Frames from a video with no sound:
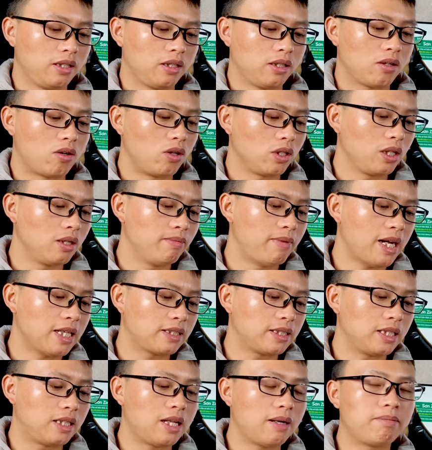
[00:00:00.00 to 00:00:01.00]
Có nhiều bạn
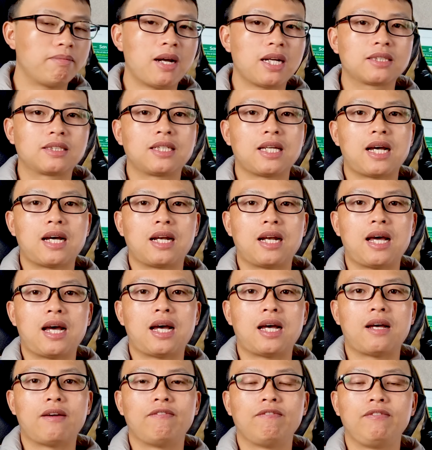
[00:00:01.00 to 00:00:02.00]
sẽ thắc mắc rằng
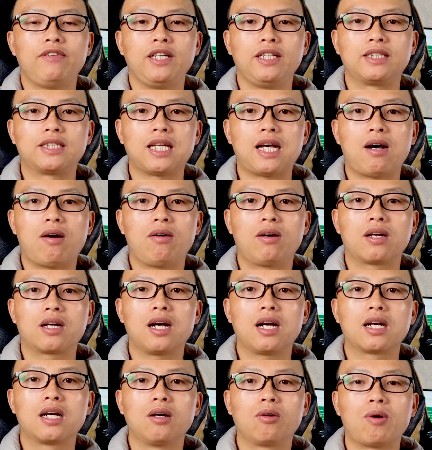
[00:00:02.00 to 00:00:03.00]
là vì sao
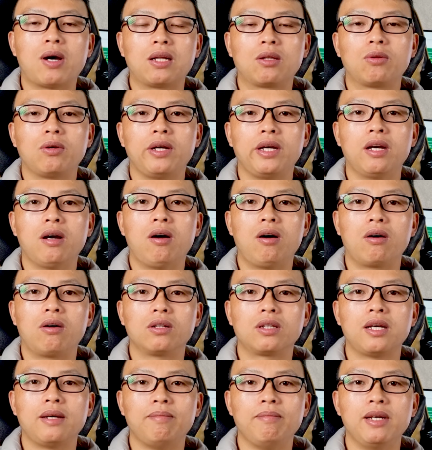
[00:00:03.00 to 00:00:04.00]
các cơ quan thuế họ có
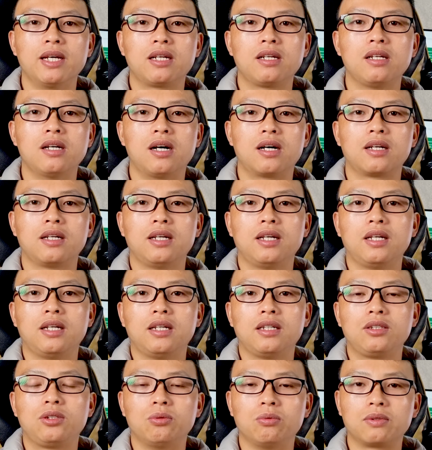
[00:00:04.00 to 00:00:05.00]
thể biết được
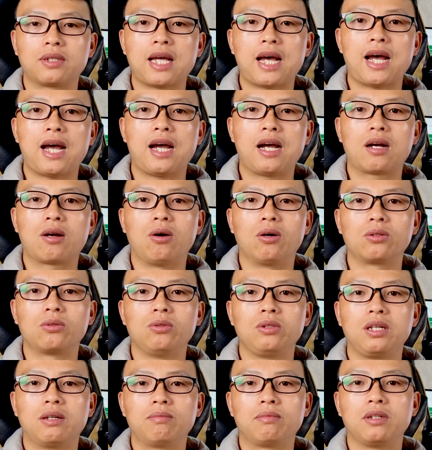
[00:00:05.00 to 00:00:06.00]
chúng ta có
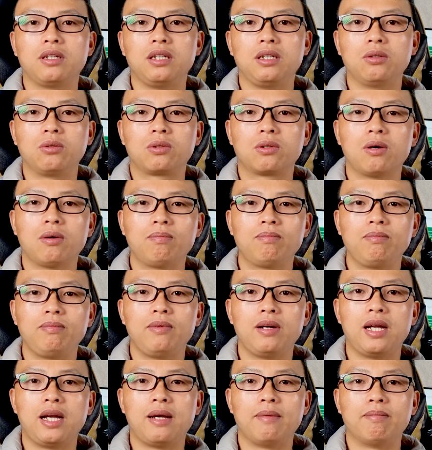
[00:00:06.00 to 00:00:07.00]
thu nhập từ YouTube
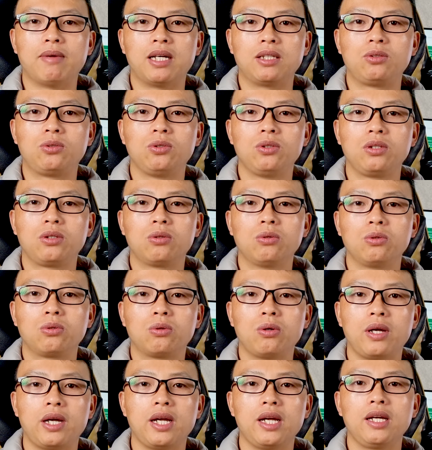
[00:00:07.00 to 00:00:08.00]
để mà truy thu
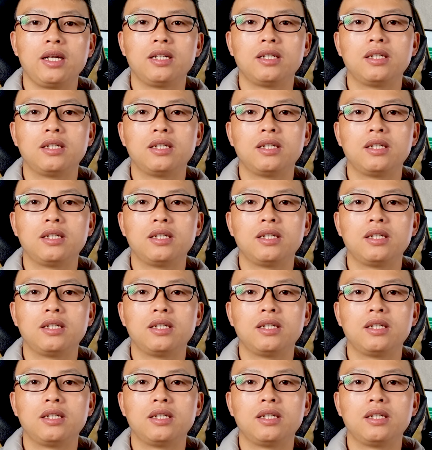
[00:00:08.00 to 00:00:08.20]
thuế,